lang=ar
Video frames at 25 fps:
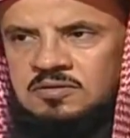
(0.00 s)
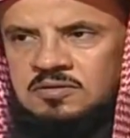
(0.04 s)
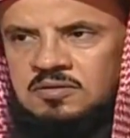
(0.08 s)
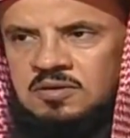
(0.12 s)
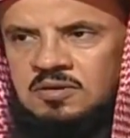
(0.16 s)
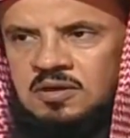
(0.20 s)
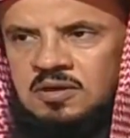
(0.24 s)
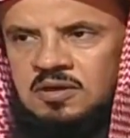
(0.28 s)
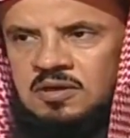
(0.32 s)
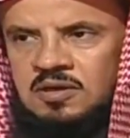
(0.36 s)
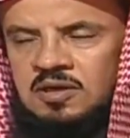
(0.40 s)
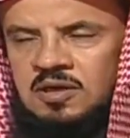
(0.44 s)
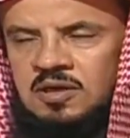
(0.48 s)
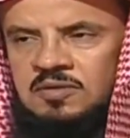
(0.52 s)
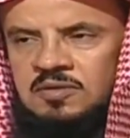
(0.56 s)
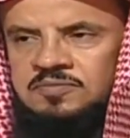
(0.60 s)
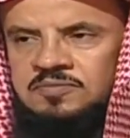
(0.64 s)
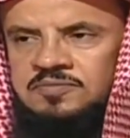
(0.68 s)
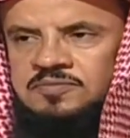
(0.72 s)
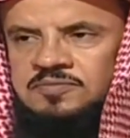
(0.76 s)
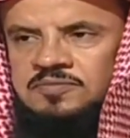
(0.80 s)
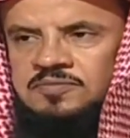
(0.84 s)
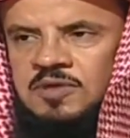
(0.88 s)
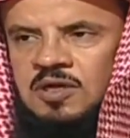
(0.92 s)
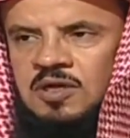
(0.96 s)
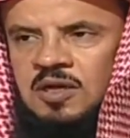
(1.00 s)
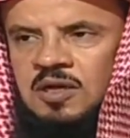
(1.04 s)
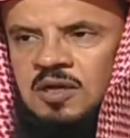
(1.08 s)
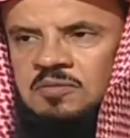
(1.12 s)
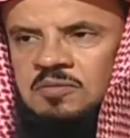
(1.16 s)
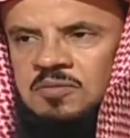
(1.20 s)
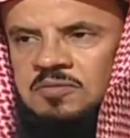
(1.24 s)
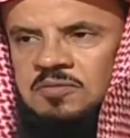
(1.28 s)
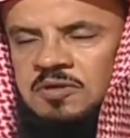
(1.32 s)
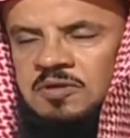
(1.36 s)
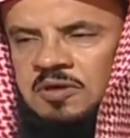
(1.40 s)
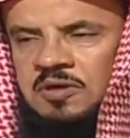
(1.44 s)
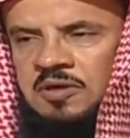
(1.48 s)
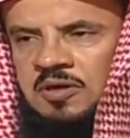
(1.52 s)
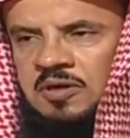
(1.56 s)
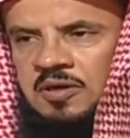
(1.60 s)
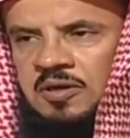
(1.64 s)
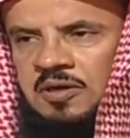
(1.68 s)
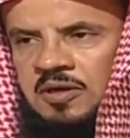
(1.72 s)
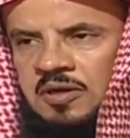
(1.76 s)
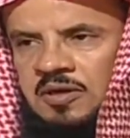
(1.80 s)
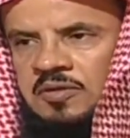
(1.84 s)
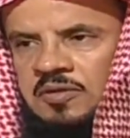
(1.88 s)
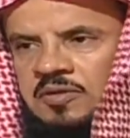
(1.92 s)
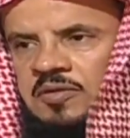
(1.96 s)
القيام قام من
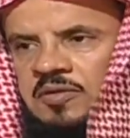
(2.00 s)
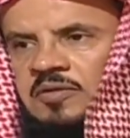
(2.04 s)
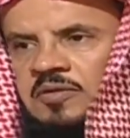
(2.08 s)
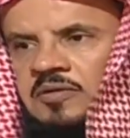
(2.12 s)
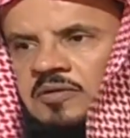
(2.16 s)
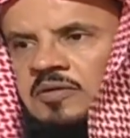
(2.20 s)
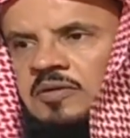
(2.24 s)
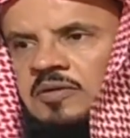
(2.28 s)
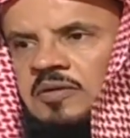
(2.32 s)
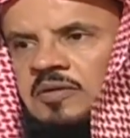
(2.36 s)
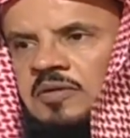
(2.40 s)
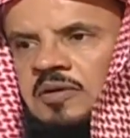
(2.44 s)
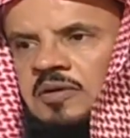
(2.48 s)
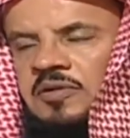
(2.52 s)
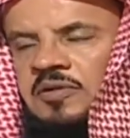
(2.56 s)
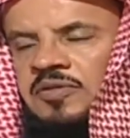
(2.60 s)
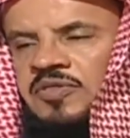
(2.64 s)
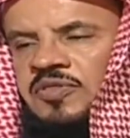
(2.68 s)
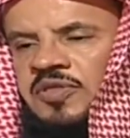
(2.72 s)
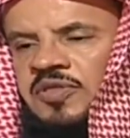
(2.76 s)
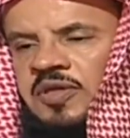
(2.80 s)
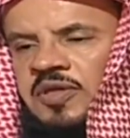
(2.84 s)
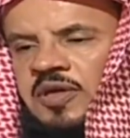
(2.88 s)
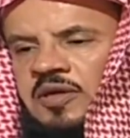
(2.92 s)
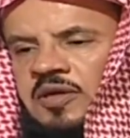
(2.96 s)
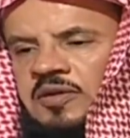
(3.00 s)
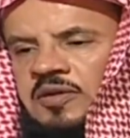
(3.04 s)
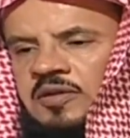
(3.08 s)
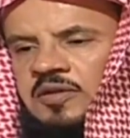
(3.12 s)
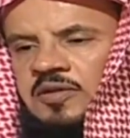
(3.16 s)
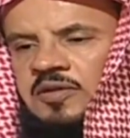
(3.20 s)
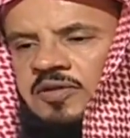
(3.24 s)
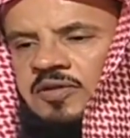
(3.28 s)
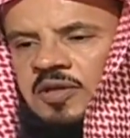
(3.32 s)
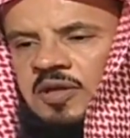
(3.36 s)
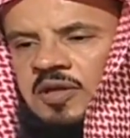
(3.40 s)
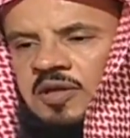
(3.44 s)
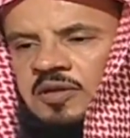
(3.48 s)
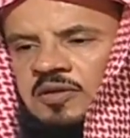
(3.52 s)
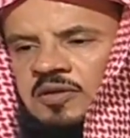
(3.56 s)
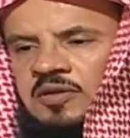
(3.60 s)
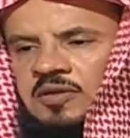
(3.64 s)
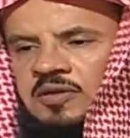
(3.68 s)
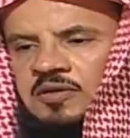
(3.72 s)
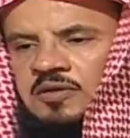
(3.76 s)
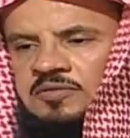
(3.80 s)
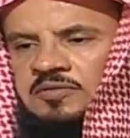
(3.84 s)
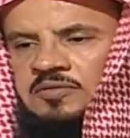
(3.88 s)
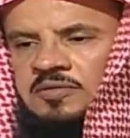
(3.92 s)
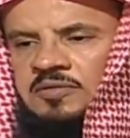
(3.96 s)
الركعة الثانية,
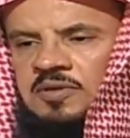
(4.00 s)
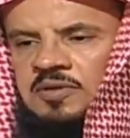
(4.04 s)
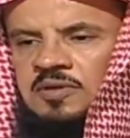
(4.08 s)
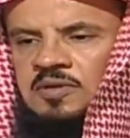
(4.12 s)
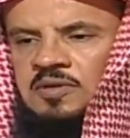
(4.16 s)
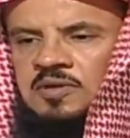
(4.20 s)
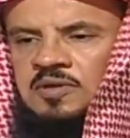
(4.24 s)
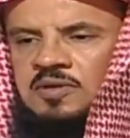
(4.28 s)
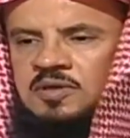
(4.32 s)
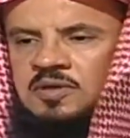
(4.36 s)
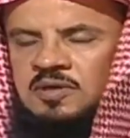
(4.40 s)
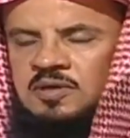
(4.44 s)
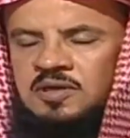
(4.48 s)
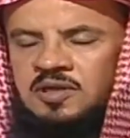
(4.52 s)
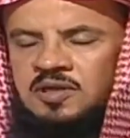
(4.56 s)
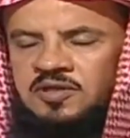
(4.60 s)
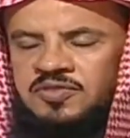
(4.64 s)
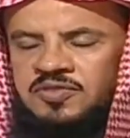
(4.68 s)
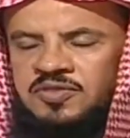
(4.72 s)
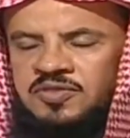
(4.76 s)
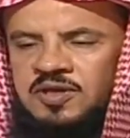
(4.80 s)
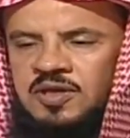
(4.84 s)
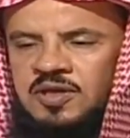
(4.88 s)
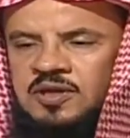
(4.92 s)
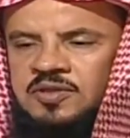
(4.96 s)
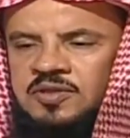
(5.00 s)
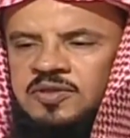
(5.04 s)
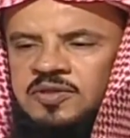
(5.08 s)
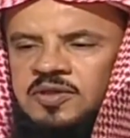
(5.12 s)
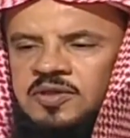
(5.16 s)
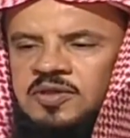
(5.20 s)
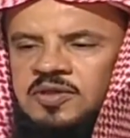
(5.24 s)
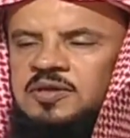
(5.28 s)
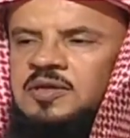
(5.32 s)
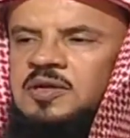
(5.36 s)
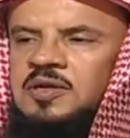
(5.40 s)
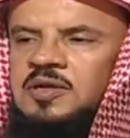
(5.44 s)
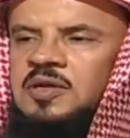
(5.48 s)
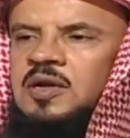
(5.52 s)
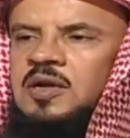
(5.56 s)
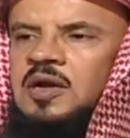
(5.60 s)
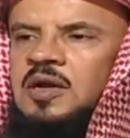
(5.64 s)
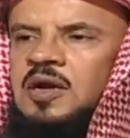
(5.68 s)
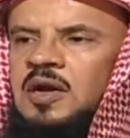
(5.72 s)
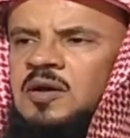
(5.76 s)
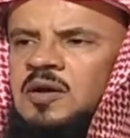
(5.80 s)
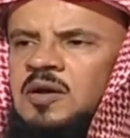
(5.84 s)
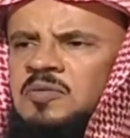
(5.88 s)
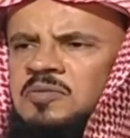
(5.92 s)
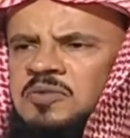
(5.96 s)
الثانية إلى الثالثة
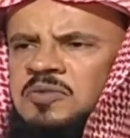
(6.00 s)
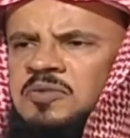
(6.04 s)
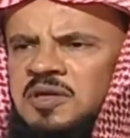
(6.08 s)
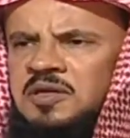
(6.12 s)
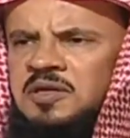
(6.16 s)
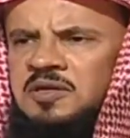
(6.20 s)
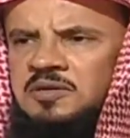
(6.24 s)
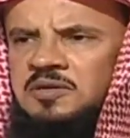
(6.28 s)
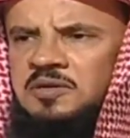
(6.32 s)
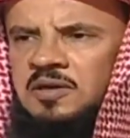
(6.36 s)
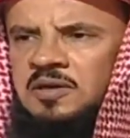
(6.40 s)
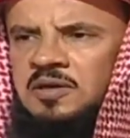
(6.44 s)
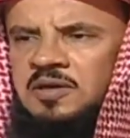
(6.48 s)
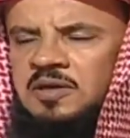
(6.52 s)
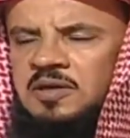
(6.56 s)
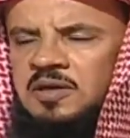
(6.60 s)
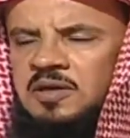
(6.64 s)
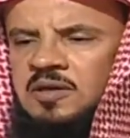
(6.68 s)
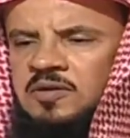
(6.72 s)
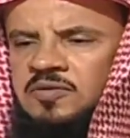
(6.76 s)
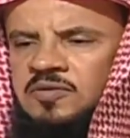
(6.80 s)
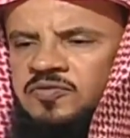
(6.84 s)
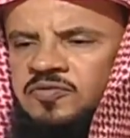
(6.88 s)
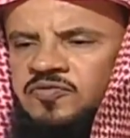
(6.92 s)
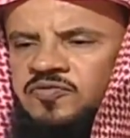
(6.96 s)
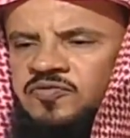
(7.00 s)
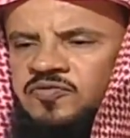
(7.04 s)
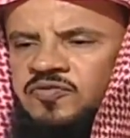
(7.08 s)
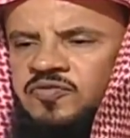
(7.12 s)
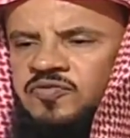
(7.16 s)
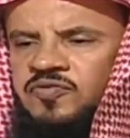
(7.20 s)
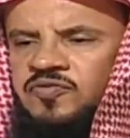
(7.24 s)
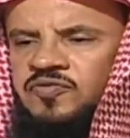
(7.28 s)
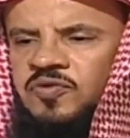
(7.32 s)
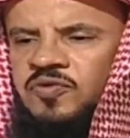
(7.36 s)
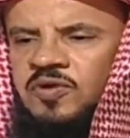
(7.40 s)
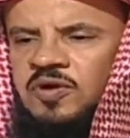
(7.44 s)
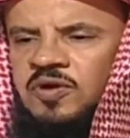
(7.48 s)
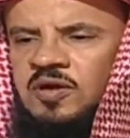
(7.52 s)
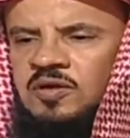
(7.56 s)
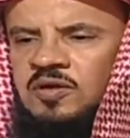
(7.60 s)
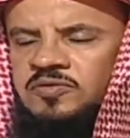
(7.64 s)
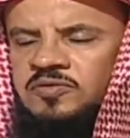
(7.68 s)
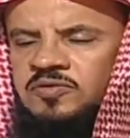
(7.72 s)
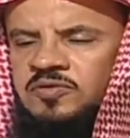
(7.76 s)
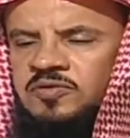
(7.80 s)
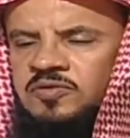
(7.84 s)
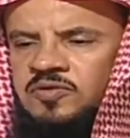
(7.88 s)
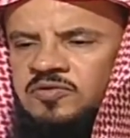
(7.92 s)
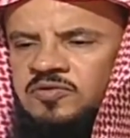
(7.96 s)
أو من أي ركعة
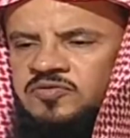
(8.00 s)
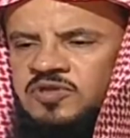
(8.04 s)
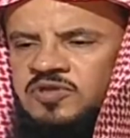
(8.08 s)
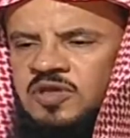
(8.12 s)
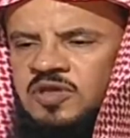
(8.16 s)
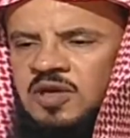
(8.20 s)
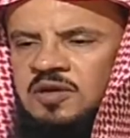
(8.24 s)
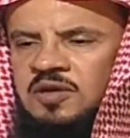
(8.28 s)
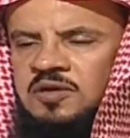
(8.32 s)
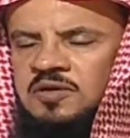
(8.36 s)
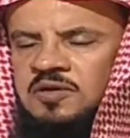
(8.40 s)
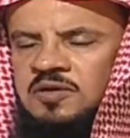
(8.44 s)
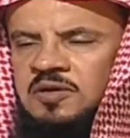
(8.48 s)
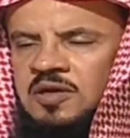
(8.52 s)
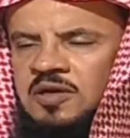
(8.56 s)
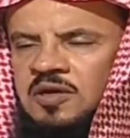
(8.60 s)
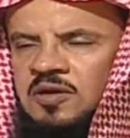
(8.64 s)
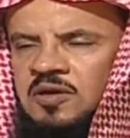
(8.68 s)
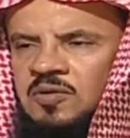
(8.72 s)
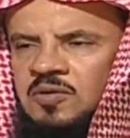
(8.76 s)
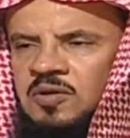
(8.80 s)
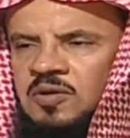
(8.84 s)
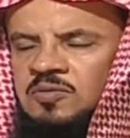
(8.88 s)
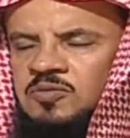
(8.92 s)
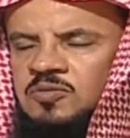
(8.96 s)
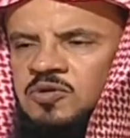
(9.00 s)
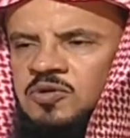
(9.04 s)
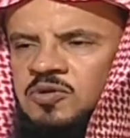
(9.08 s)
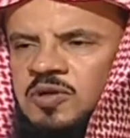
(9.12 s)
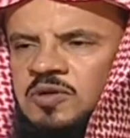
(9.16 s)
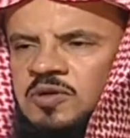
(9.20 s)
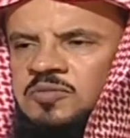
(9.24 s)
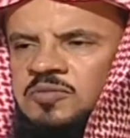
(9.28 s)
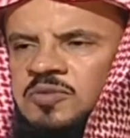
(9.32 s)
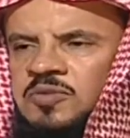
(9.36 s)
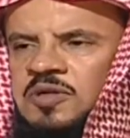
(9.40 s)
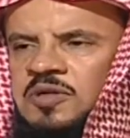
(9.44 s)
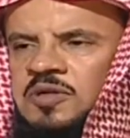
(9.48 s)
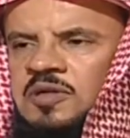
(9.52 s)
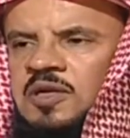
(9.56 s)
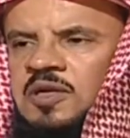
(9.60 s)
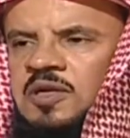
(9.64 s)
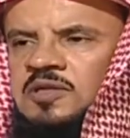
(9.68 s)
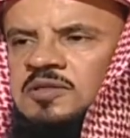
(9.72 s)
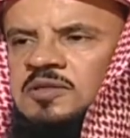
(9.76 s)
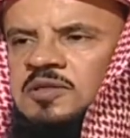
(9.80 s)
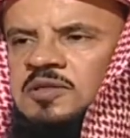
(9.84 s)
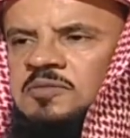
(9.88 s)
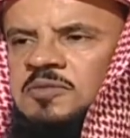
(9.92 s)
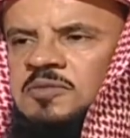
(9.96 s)
فتحرك ولم يكبر
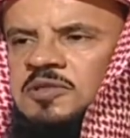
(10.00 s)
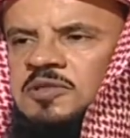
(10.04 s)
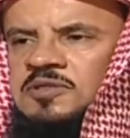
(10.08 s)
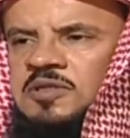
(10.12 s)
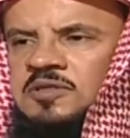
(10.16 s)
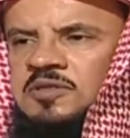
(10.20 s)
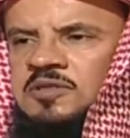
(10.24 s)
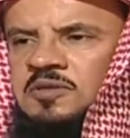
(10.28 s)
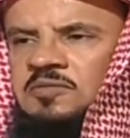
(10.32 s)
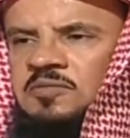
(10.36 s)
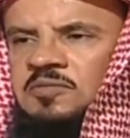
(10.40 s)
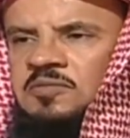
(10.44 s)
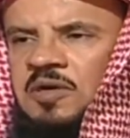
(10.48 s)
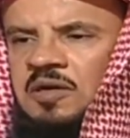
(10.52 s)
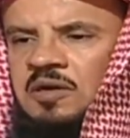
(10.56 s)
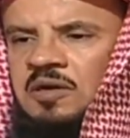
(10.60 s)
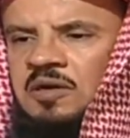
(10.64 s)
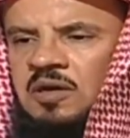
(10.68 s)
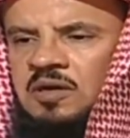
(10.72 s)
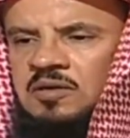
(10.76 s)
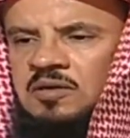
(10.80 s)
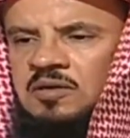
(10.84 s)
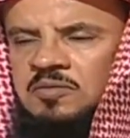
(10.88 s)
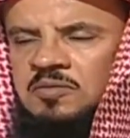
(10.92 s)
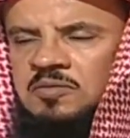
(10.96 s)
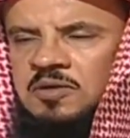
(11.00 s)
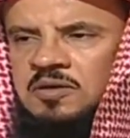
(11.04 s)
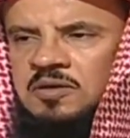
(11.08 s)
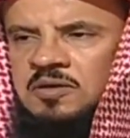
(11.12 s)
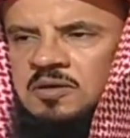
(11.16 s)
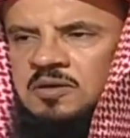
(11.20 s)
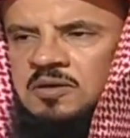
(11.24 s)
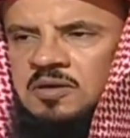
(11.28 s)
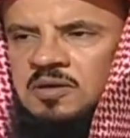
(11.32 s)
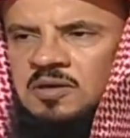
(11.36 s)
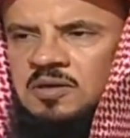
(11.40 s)
إلا عندما استتم قائما